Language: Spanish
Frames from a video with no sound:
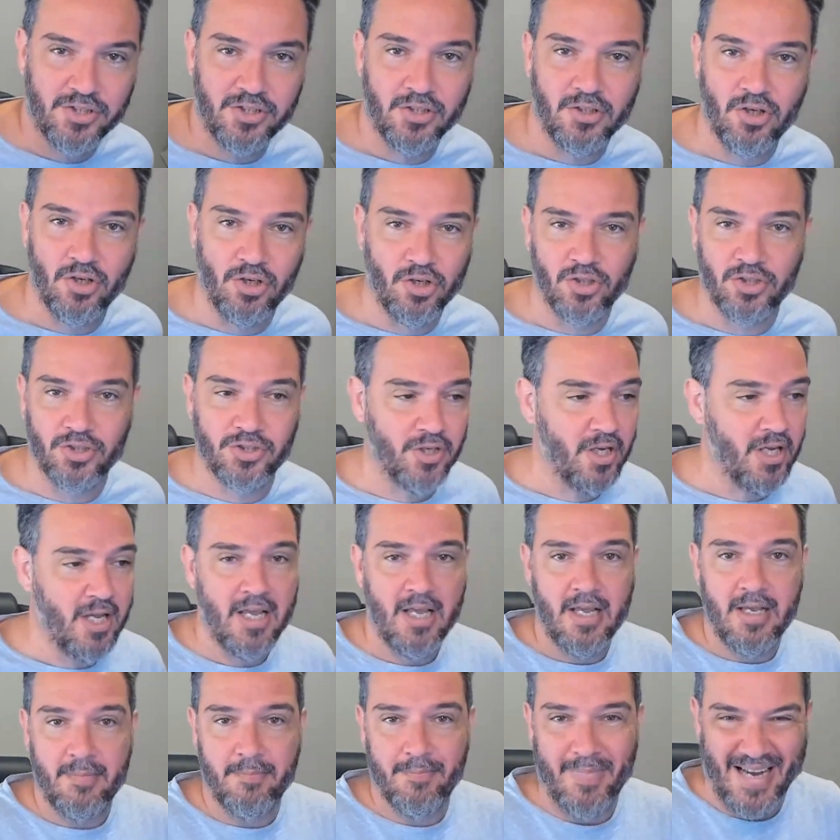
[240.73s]
los,
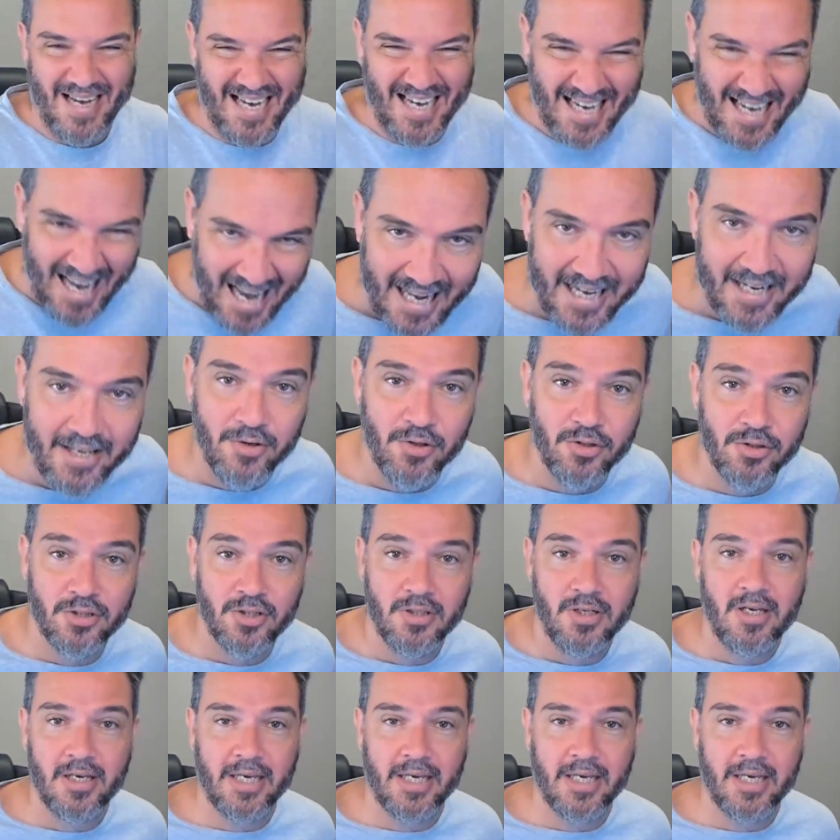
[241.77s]
becarios